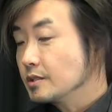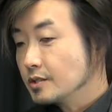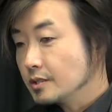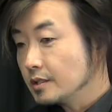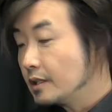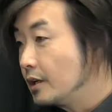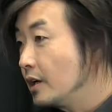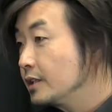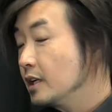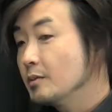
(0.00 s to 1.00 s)
để
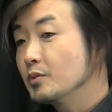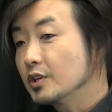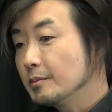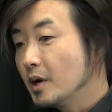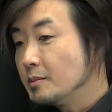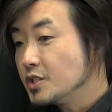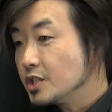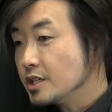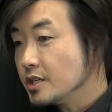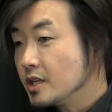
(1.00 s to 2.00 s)
nó thế là muốn nó mò mình
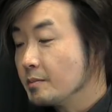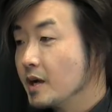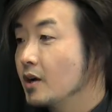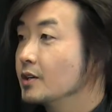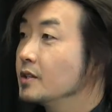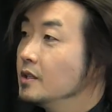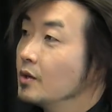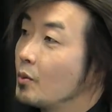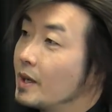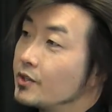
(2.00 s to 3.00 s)
chỉ thì bé họ
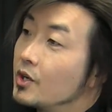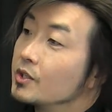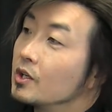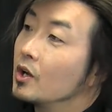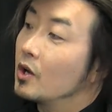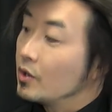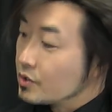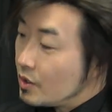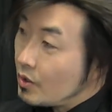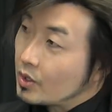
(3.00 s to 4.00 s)
cũng mà cho được lò
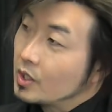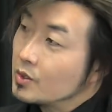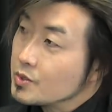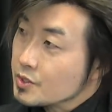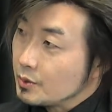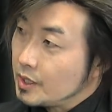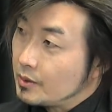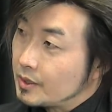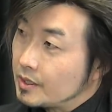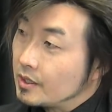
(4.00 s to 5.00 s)
cho họ có lúc
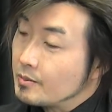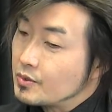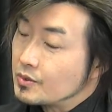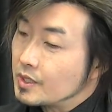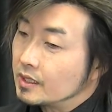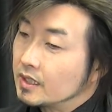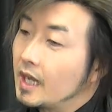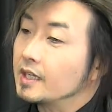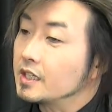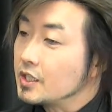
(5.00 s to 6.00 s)
studio nó là một
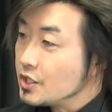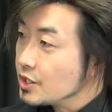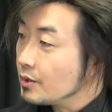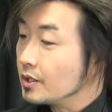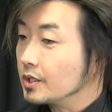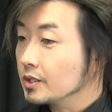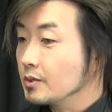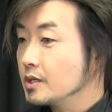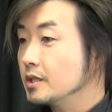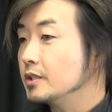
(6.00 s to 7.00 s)
thả cái ý cho và có
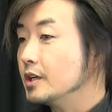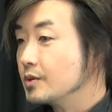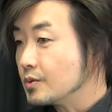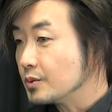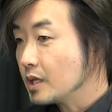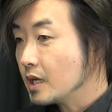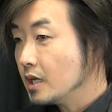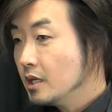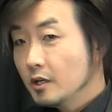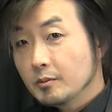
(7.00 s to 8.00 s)
tông cho được theo cú theo
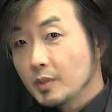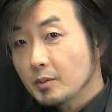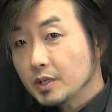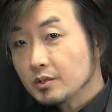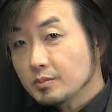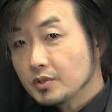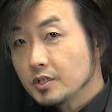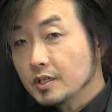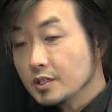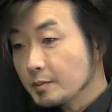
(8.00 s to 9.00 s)
bé bé thuộc phong
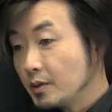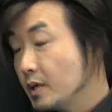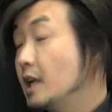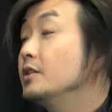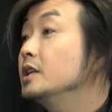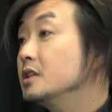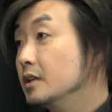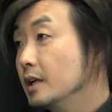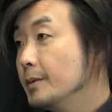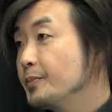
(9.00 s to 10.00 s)
dư cho bé quan nạn như thế
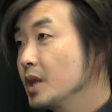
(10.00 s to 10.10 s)
cho nó